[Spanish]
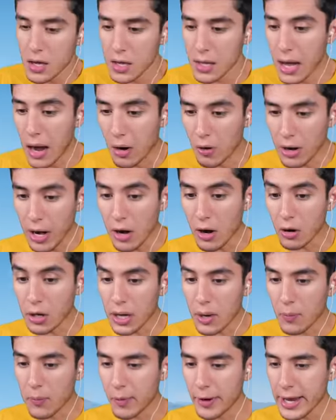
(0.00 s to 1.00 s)
Y ahora lo
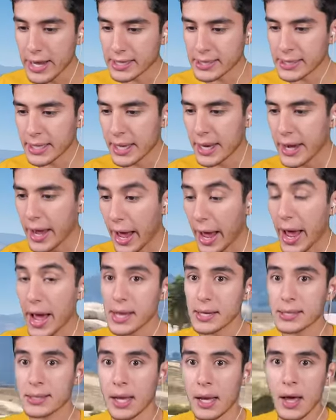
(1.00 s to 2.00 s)
que voy a hacer
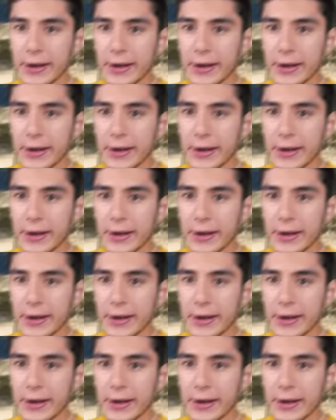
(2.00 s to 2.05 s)
es